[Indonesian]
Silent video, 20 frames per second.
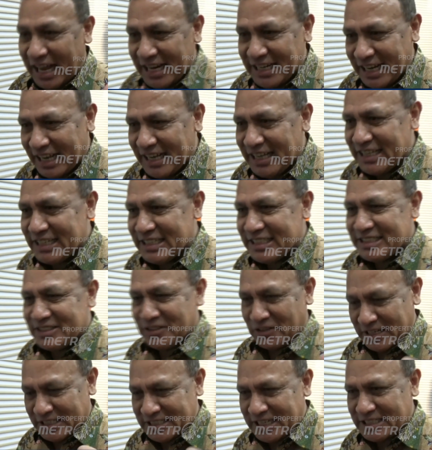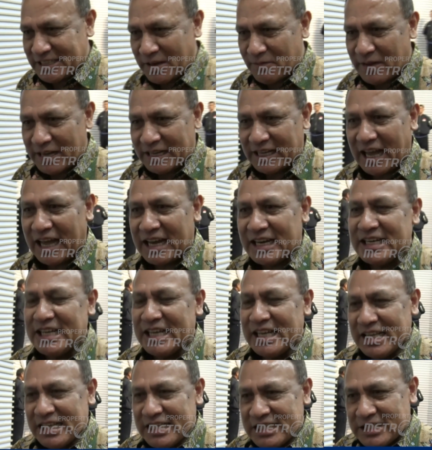Ya. Maka apa yang
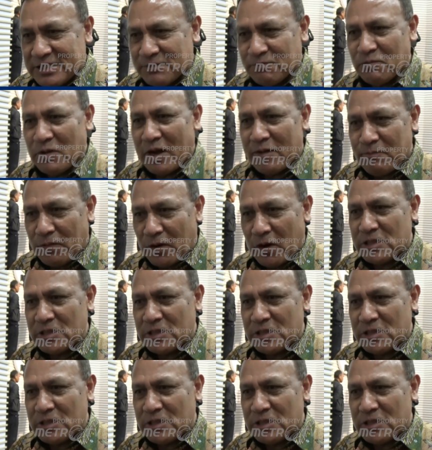disampaikan kemarin